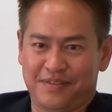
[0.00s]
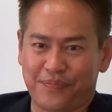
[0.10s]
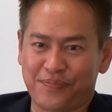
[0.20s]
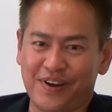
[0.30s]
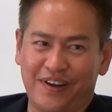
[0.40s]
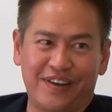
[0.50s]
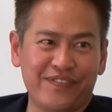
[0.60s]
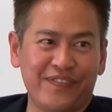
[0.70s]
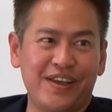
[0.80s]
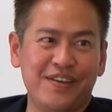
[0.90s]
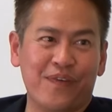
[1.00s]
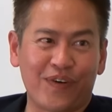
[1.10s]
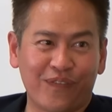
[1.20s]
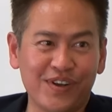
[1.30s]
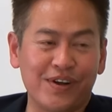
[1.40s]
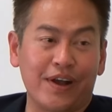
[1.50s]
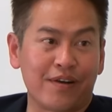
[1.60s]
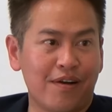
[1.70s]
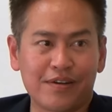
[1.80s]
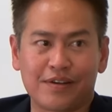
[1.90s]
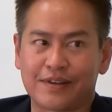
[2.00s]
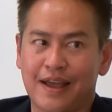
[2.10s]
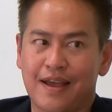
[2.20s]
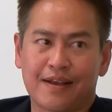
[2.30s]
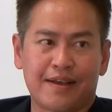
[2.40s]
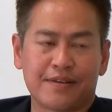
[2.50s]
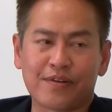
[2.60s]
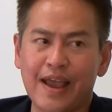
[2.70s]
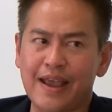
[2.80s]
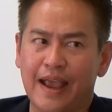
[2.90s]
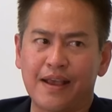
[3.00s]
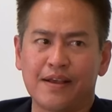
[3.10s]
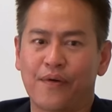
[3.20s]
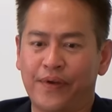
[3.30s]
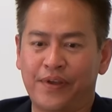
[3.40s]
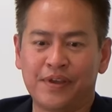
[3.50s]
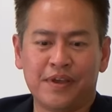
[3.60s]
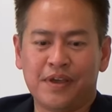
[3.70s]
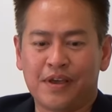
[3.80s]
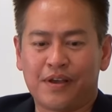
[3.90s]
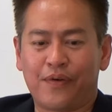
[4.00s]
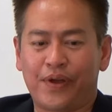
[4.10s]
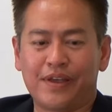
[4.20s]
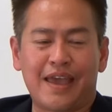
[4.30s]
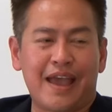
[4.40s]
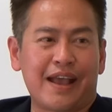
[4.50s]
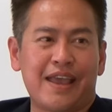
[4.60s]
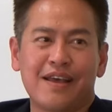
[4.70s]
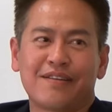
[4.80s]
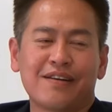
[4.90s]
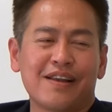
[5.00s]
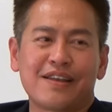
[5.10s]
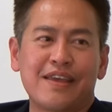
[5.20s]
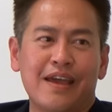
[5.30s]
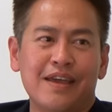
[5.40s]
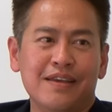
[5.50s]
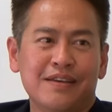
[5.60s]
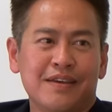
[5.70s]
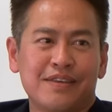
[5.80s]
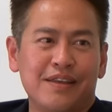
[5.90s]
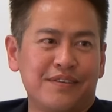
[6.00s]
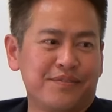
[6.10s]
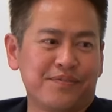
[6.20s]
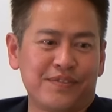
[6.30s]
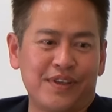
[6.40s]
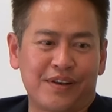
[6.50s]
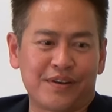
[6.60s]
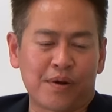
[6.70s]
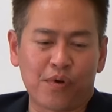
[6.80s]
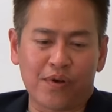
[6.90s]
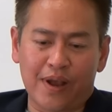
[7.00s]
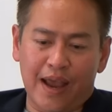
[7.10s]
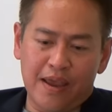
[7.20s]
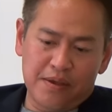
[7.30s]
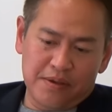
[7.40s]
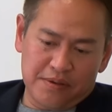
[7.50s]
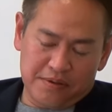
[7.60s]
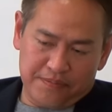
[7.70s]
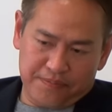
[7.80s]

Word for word: chụp hình tivi một đống người ở đó người ta nó khác hẳn ngồi ngồi ở nhà nghe thì rất là dễ dịch dịch trong một cái